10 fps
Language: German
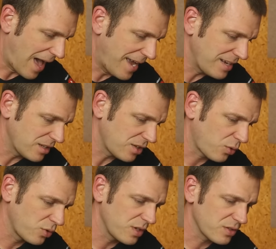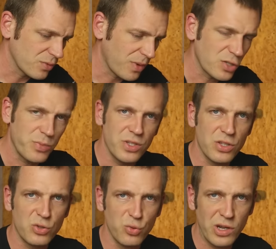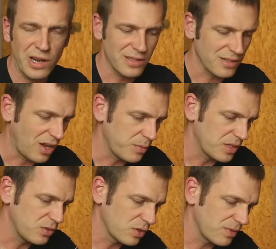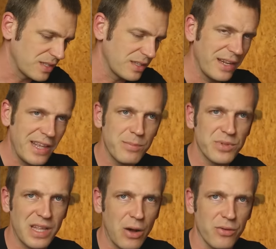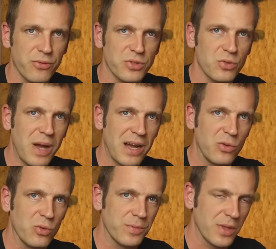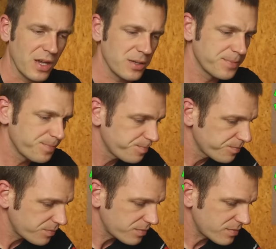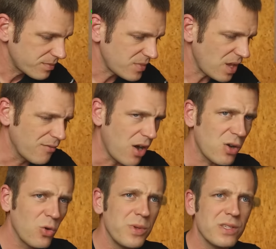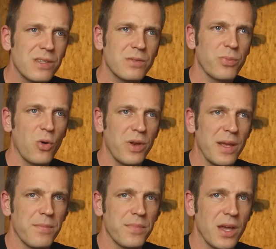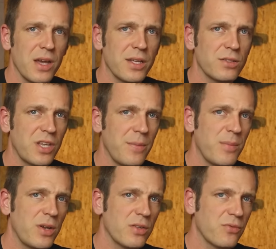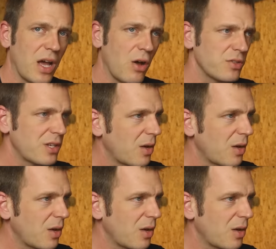einer der Gründe ist zum Beispiel die Zyklenzahl bzw. die Lebensdauer von so einem Akku. Ja? Warum ist das ein Problem? Ja, jetzt gehen wir mal davon aus, ich